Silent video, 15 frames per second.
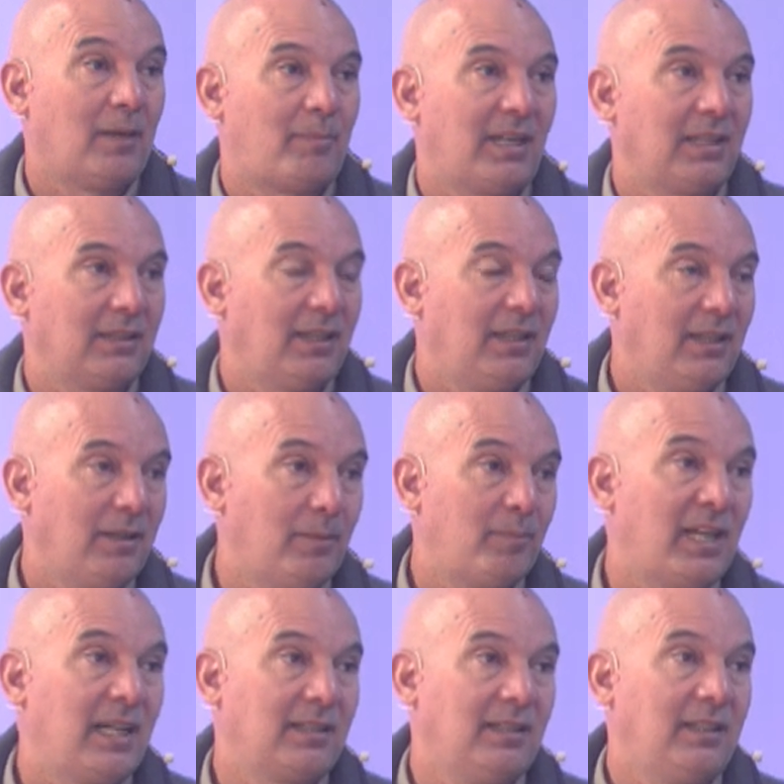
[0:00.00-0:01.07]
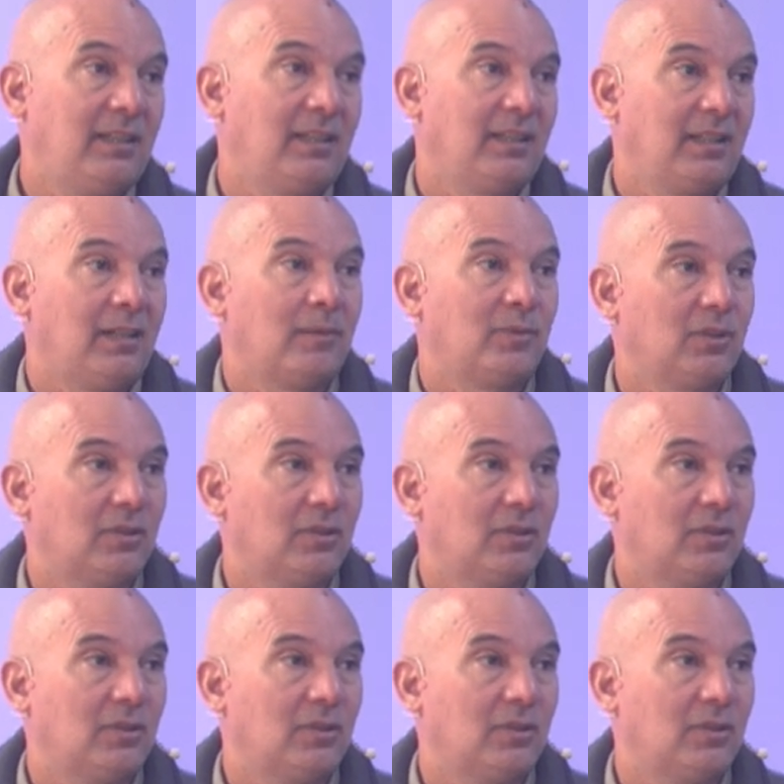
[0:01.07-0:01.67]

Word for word: la parte práctica, digamos.